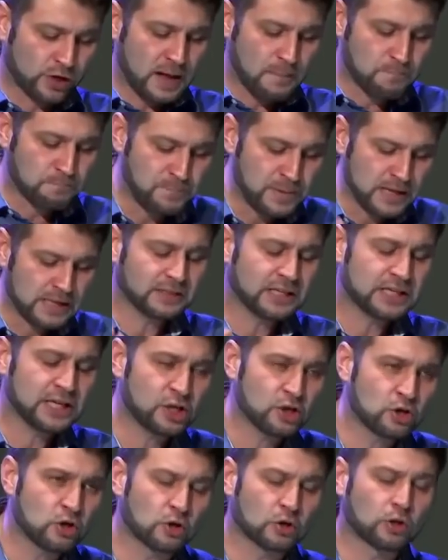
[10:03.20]
била
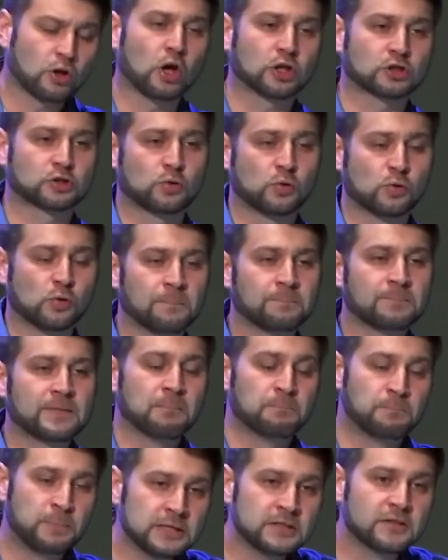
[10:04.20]
ее лодку,
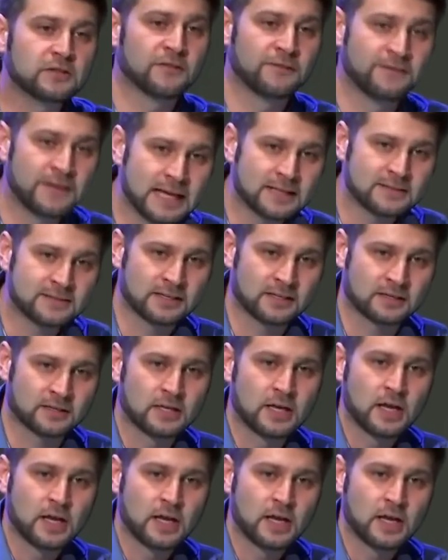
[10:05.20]
был ветер,